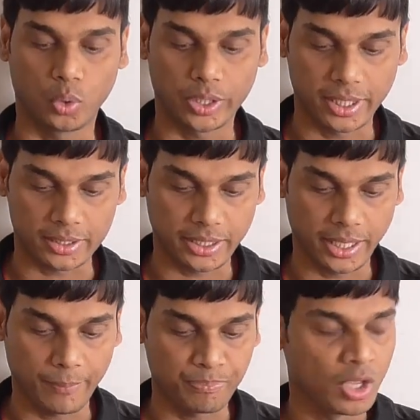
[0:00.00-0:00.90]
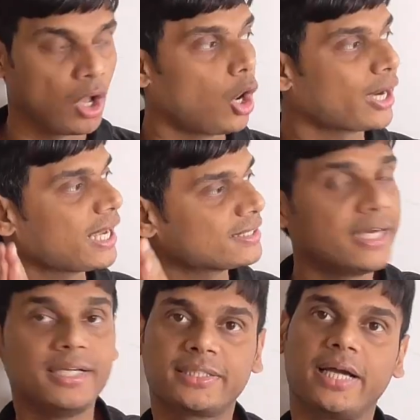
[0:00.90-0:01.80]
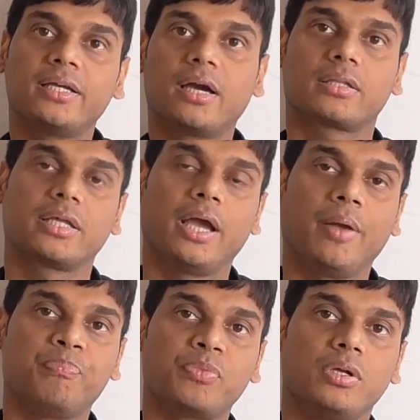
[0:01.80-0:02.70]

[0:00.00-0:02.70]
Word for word: कोड करते हैं और कैसे डिजाइन करते हैं